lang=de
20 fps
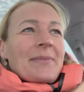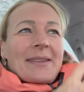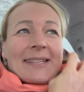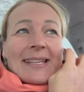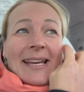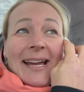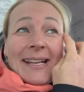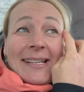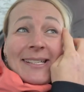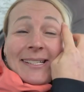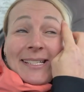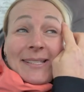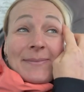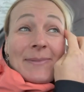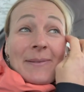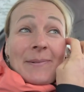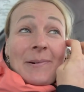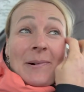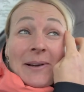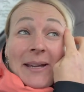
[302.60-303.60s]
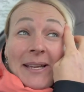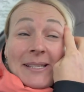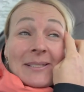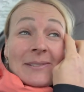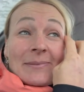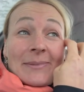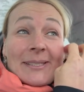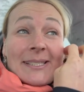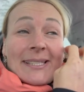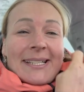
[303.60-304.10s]
Zeit Schiss beim Hochgehen so
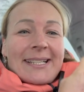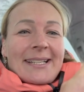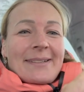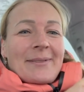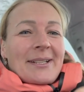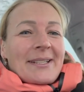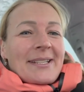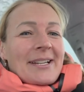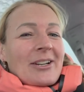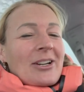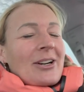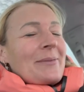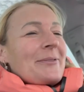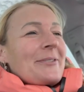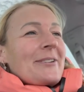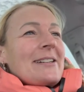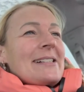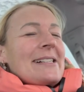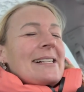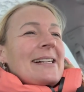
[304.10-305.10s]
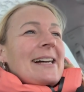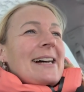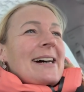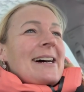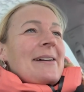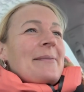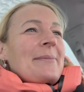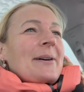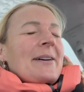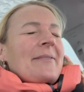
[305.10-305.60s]
ein bisschen im Hinterkopf,
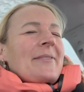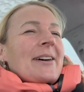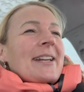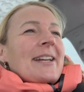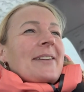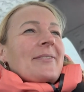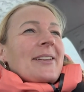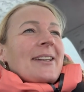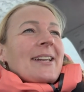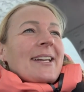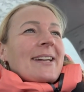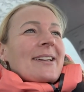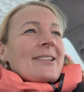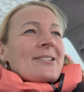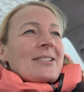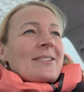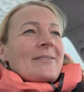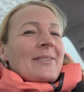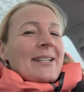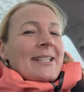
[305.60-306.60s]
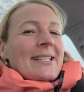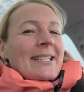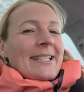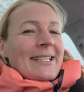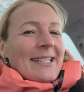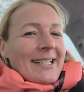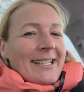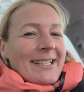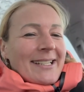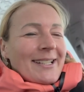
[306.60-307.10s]
aber war dann weniger schlimm als
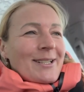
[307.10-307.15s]
gedacht.